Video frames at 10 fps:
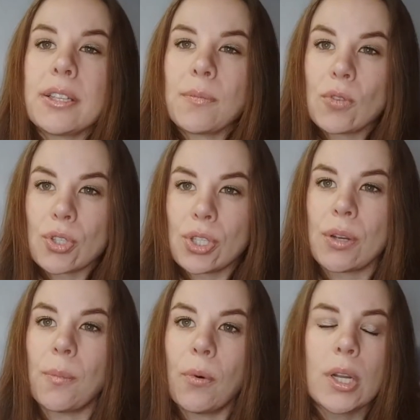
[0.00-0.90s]

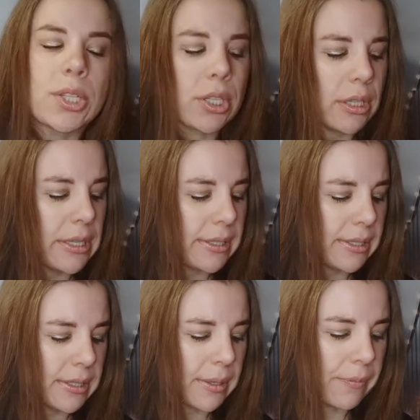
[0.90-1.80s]
немножечко больше
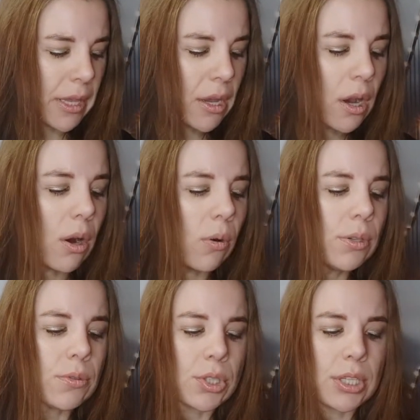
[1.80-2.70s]
нанести,
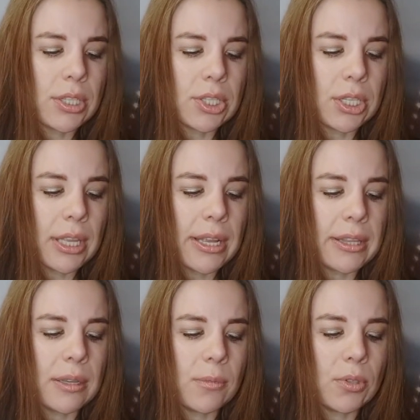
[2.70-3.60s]
он уже
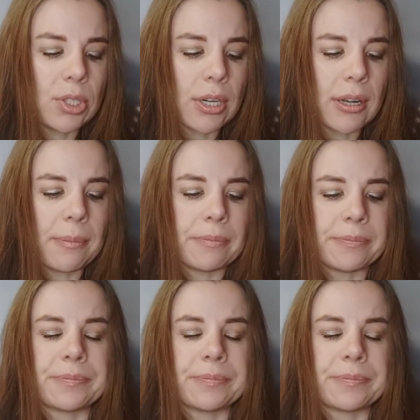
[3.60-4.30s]
начинает немножко,